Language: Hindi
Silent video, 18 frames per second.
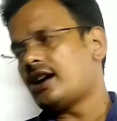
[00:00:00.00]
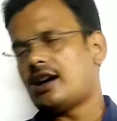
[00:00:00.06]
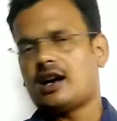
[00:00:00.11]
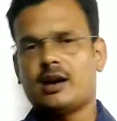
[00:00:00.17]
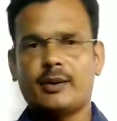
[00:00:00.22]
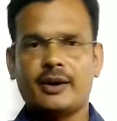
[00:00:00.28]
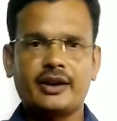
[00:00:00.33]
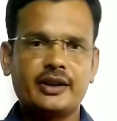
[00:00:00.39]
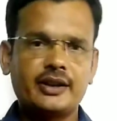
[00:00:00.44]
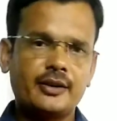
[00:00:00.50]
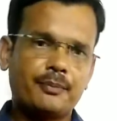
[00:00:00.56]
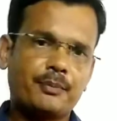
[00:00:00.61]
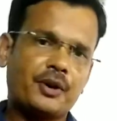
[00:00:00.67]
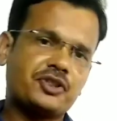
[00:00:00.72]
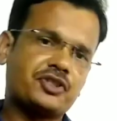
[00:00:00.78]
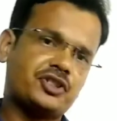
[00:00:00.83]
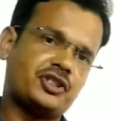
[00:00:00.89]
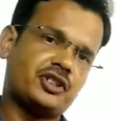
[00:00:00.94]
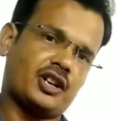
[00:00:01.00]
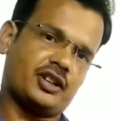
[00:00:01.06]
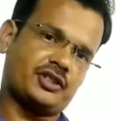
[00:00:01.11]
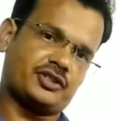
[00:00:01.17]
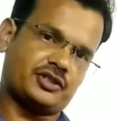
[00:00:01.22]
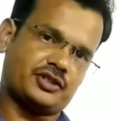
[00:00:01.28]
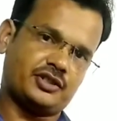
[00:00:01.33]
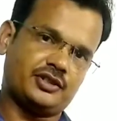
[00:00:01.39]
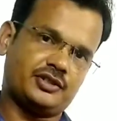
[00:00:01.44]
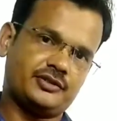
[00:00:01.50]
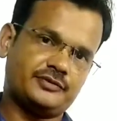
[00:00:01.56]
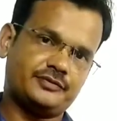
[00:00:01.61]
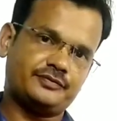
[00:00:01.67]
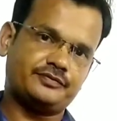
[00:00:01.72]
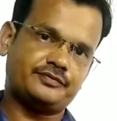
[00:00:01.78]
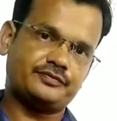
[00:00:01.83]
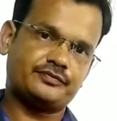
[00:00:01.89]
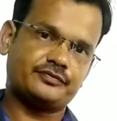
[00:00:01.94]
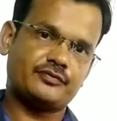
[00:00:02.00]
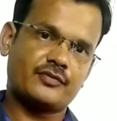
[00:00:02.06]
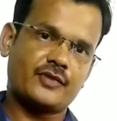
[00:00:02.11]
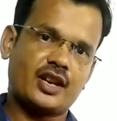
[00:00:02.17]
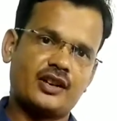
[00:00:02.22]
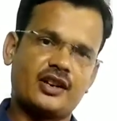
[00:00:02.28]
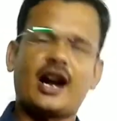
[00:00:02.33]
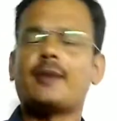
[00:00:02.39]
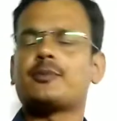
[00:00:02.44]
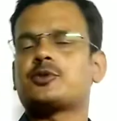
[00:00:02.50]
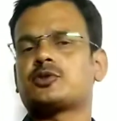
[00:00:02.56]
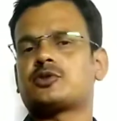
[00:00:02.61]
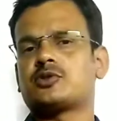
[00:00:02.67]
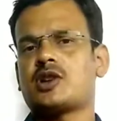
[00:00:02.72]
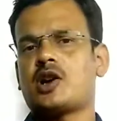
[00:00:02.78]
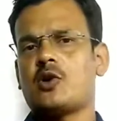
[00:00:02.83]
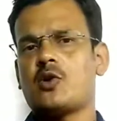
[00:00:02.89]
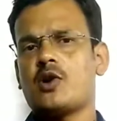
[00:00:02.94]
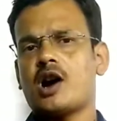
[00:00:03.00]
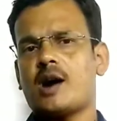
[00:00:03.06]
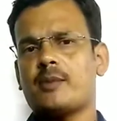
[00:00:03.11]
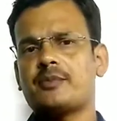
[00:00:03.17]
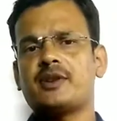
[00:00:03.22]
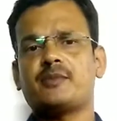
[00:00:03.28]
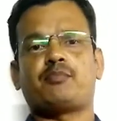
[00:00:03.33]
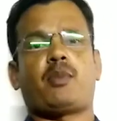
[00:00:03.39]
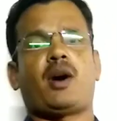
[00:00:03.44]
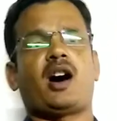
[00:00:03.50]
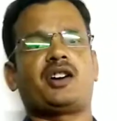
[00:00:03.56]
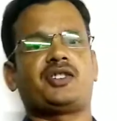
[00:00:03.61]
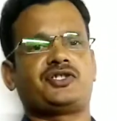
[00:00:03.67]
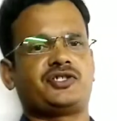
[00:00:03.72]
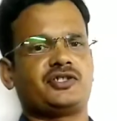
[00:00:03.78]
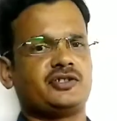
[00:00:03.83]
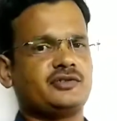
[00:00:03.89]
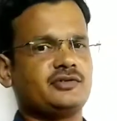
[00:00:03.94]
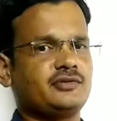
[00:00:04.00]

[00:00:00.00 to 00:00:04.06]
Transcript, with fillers: हमारे पक्षीराज की नाम तो सुना होगा आपने बाज